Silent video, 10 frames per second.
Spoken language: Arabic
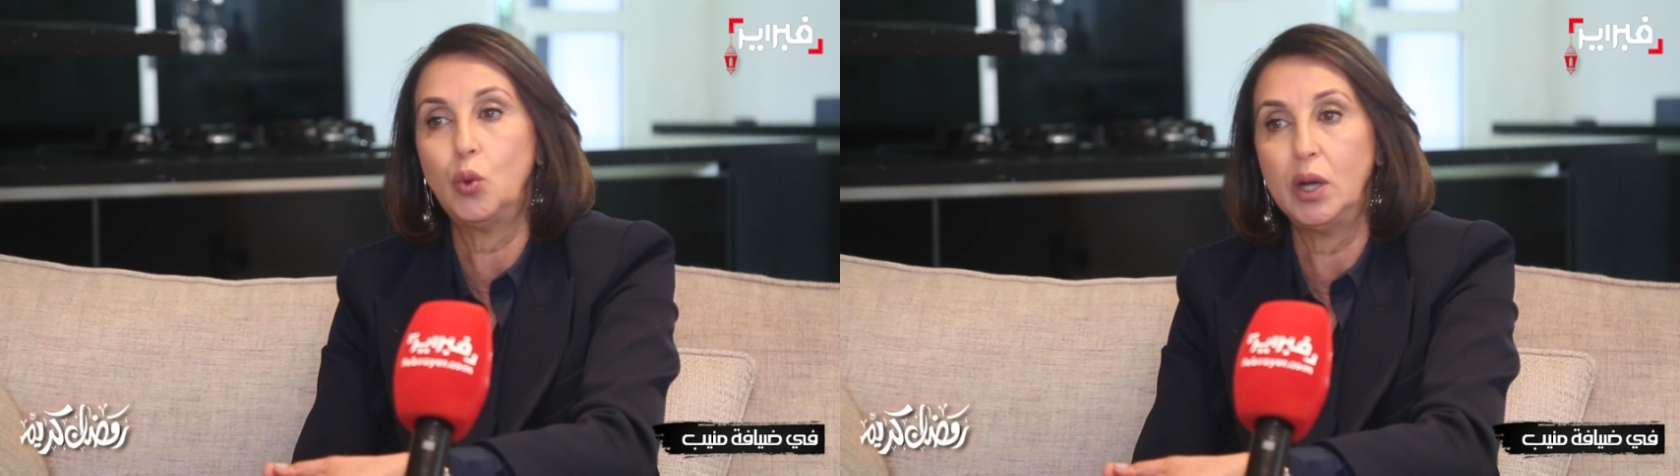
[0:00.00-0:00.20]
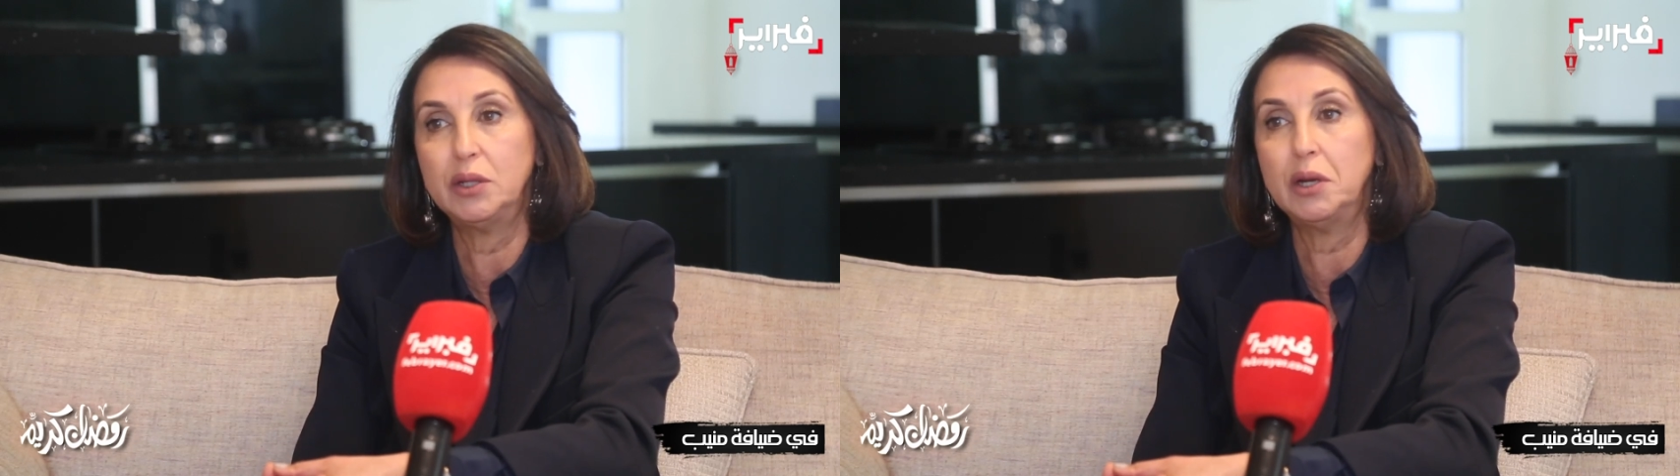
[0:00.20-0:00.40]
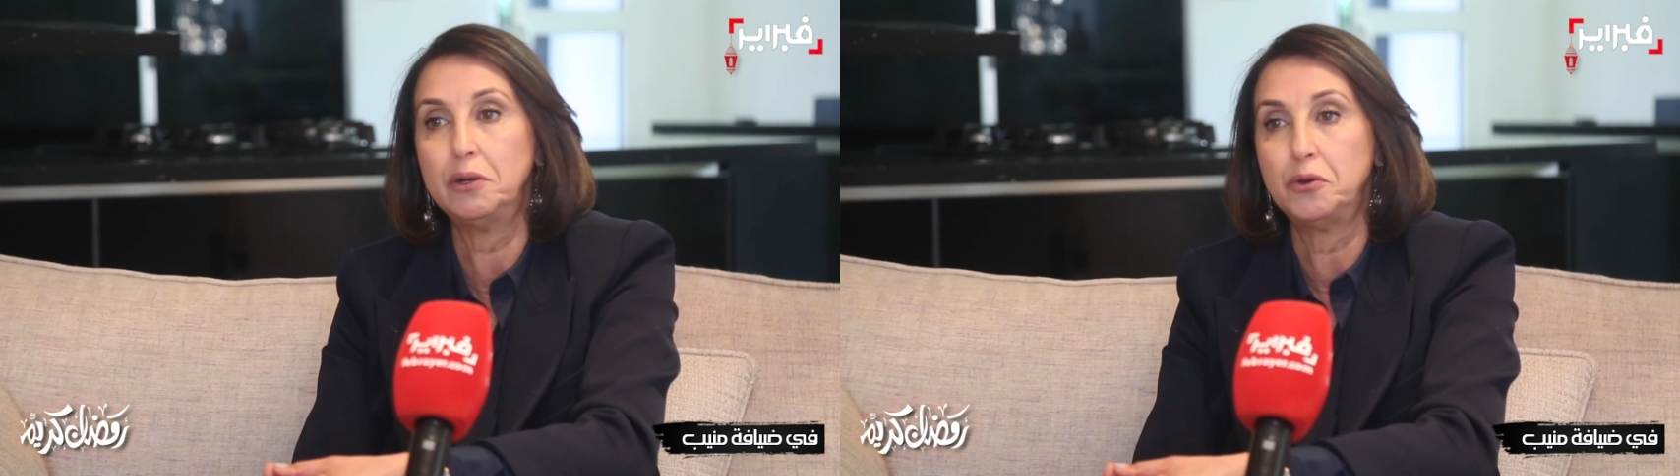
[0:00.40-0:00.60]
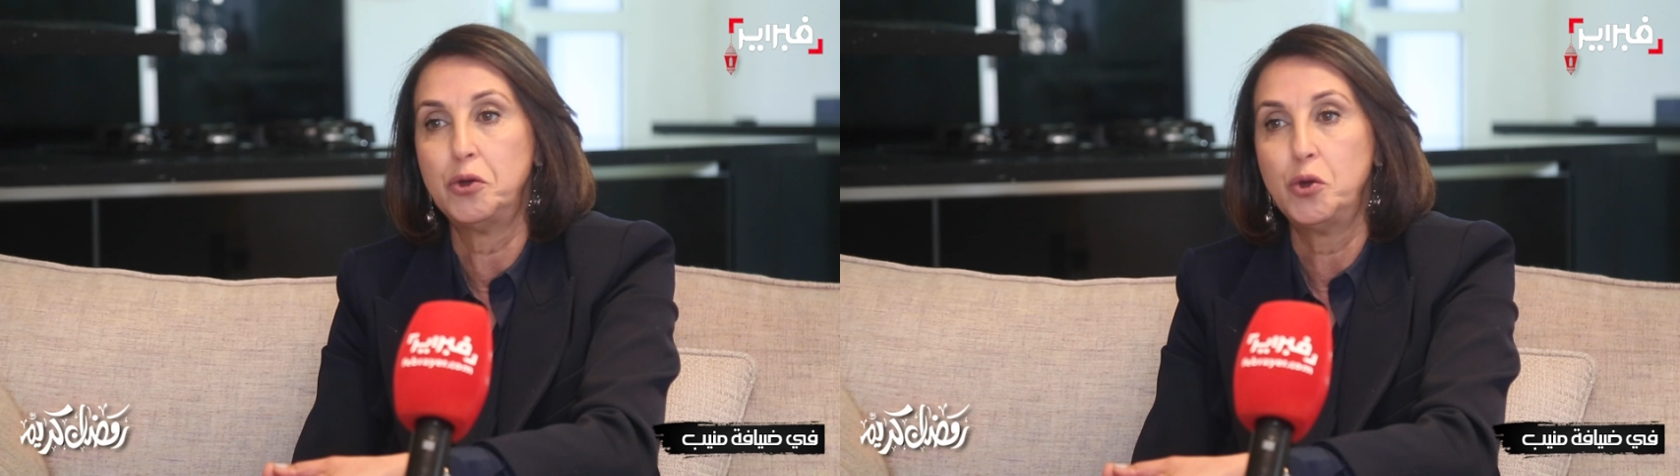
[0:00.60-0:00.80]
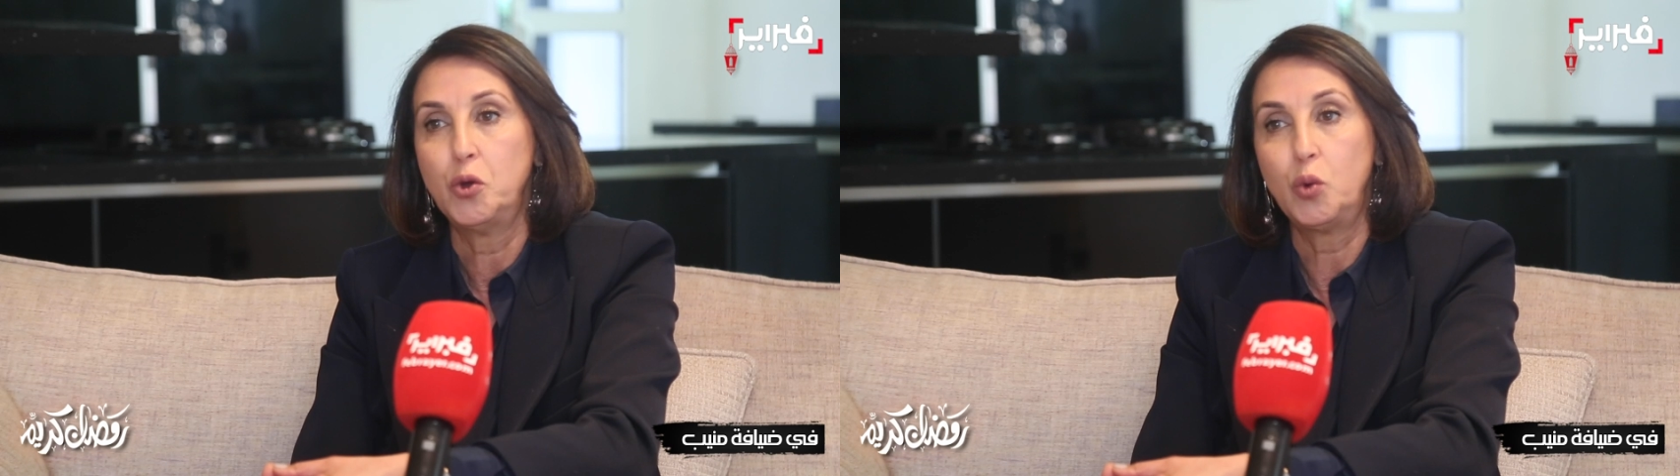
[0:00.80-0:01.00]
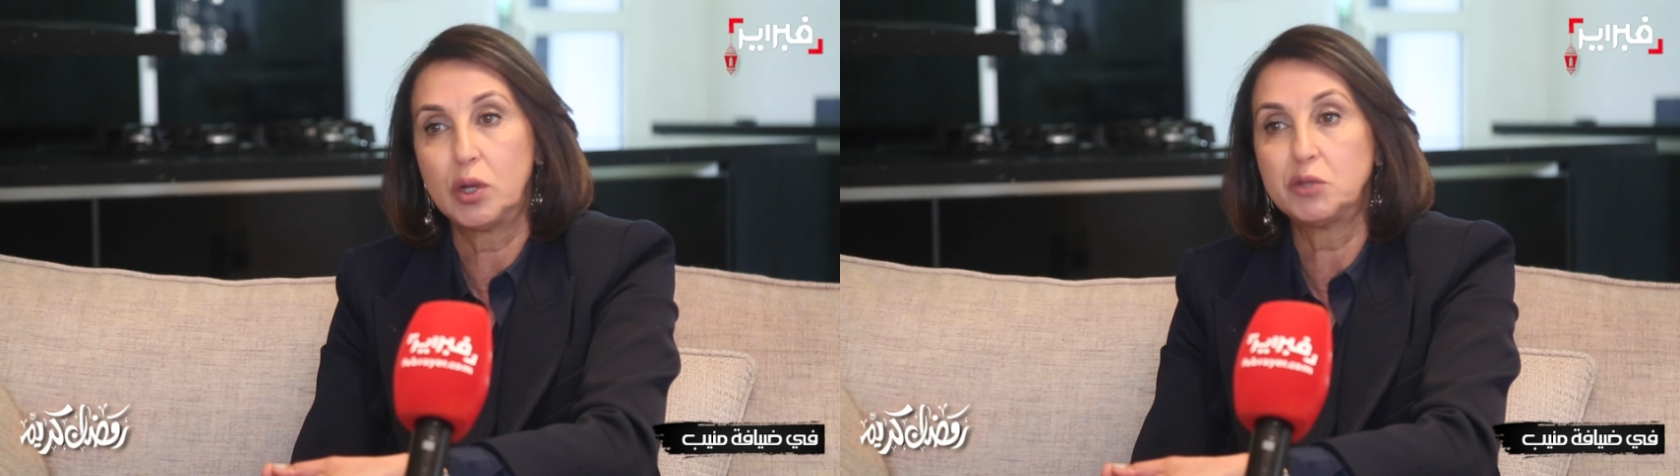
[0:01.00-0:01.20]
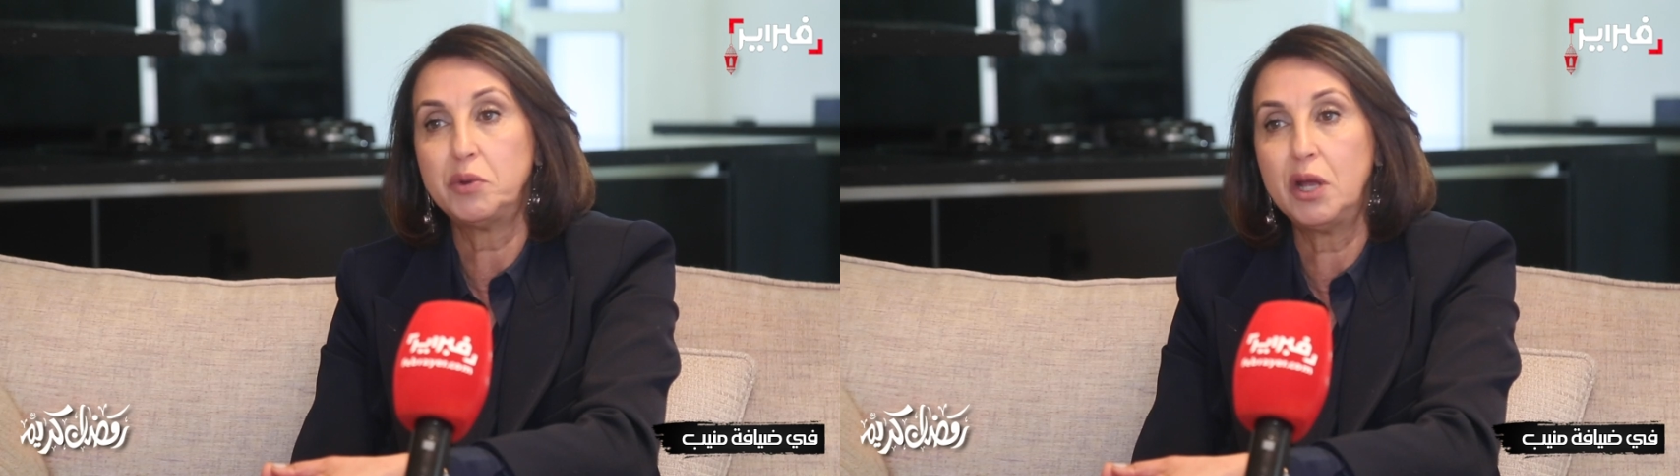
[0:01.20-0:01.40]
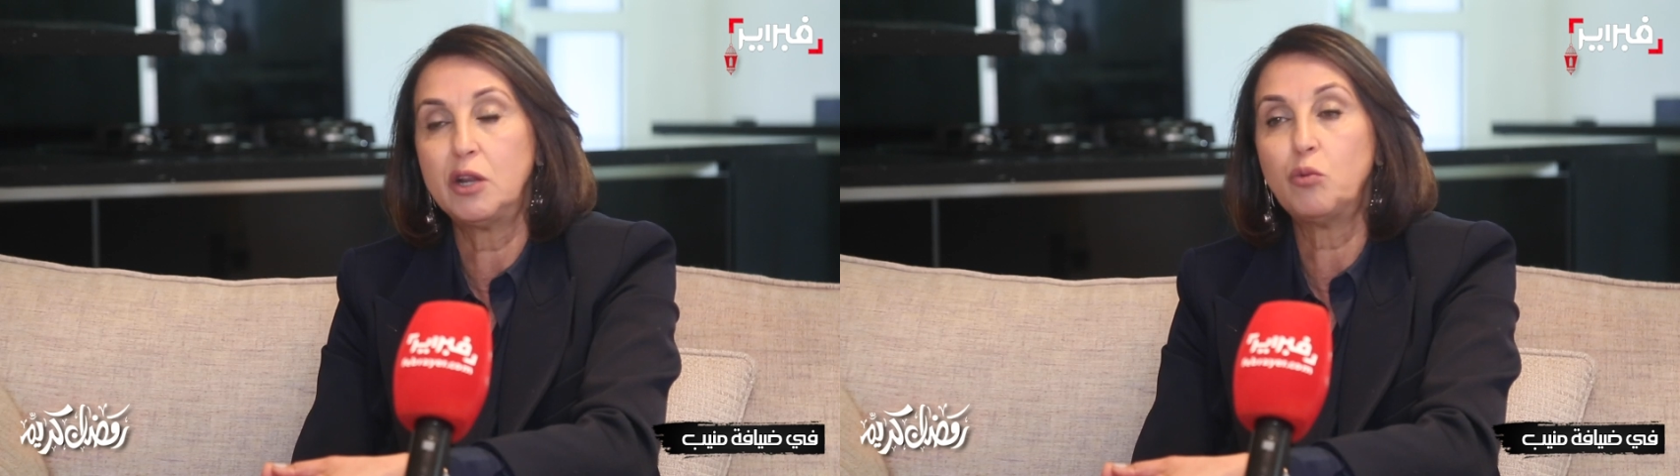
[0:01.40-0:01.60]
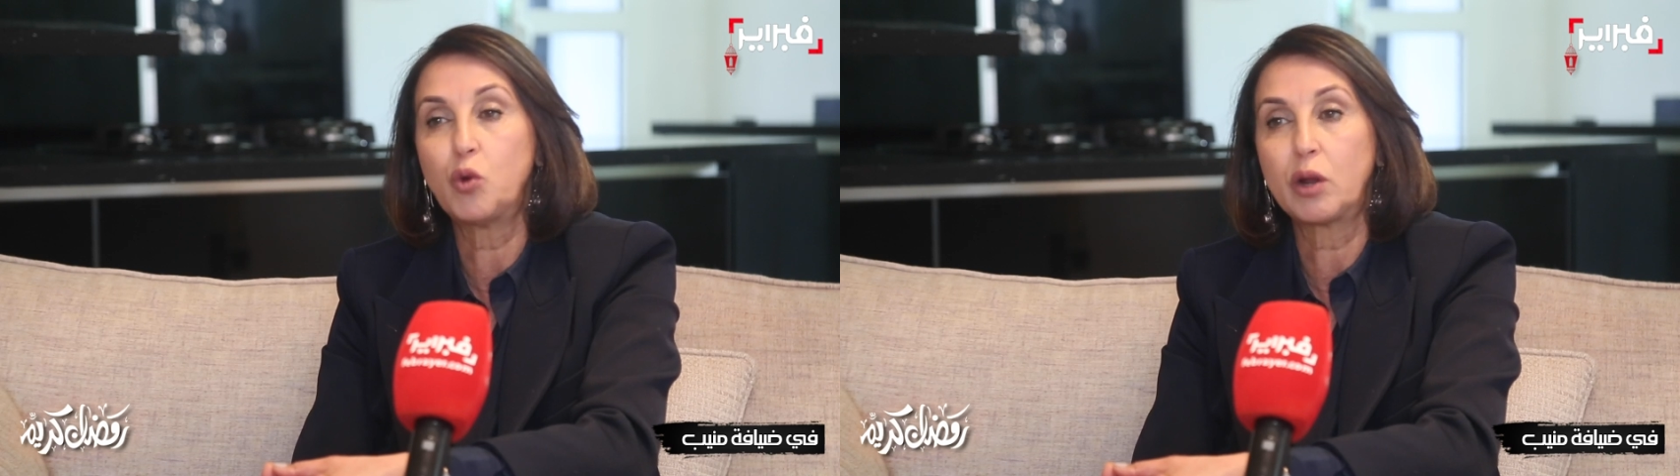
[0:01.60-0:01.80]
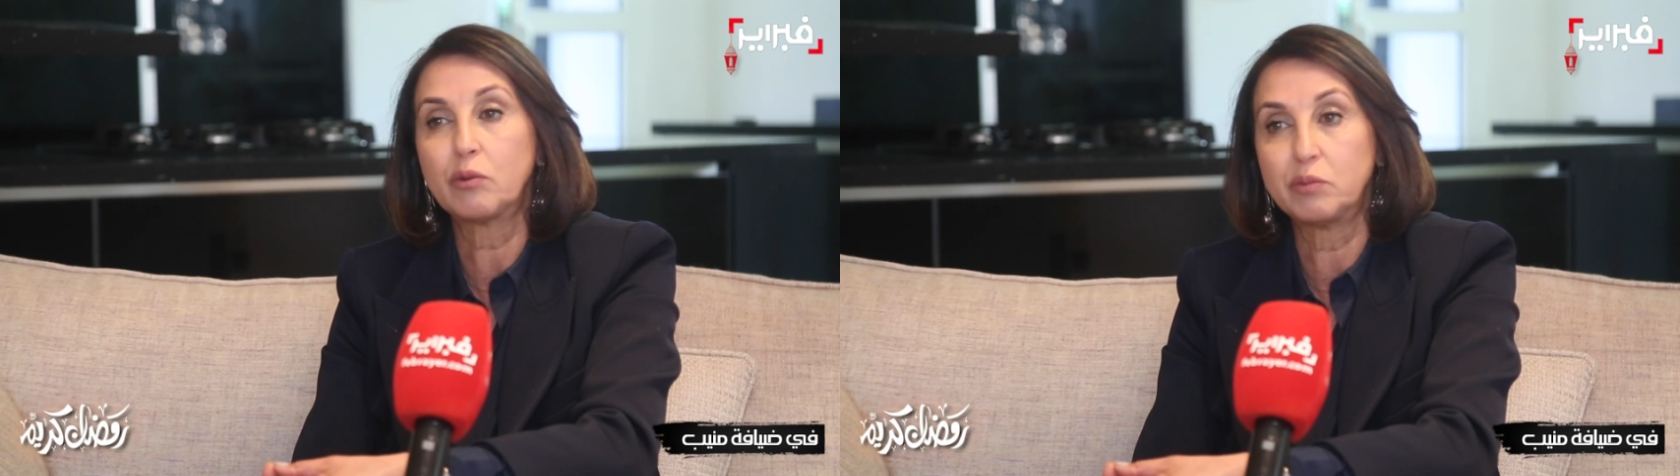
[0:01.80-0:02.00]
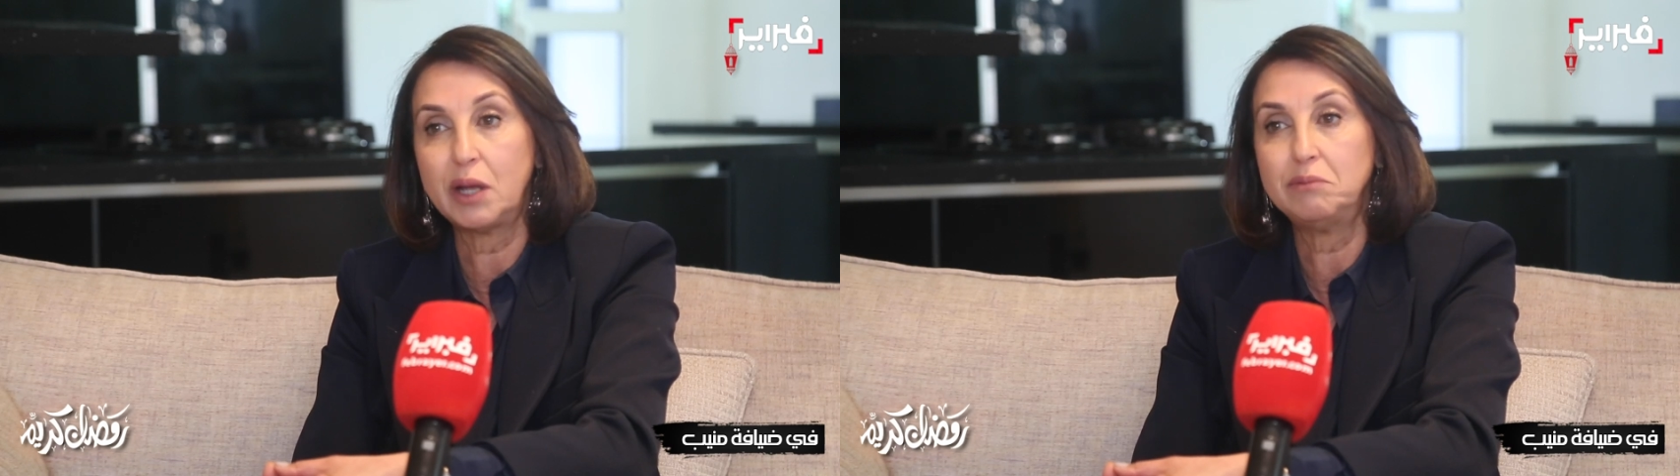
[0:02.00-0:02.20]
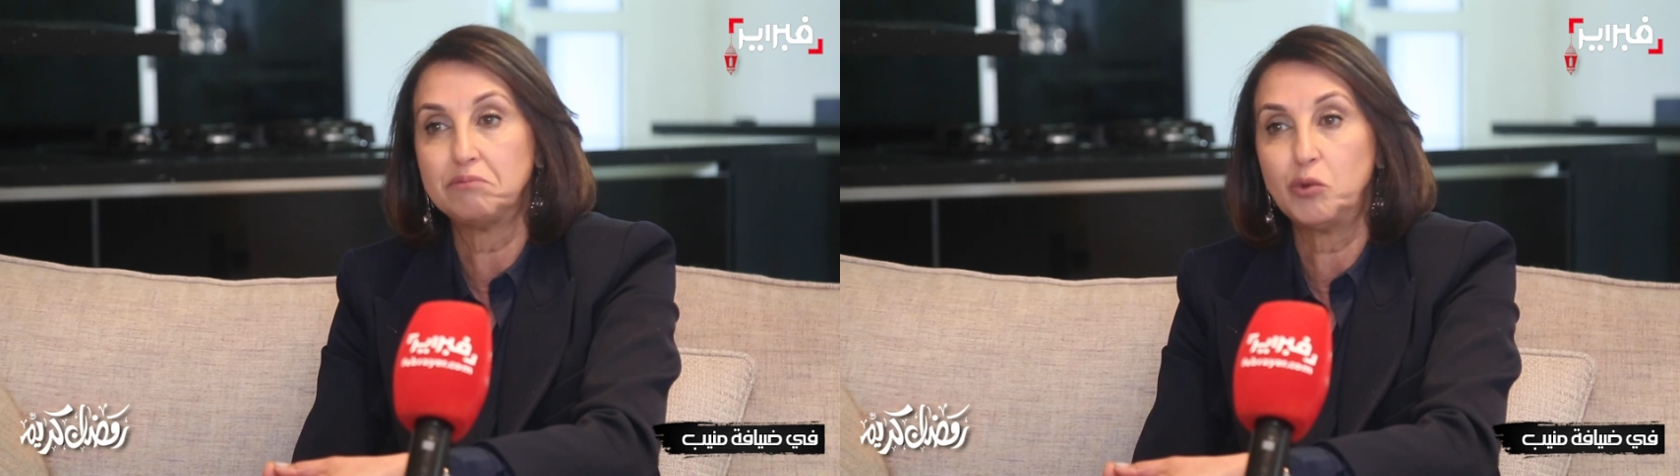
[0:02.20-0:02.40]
وهذا وكنتمنى انه مورا رمضان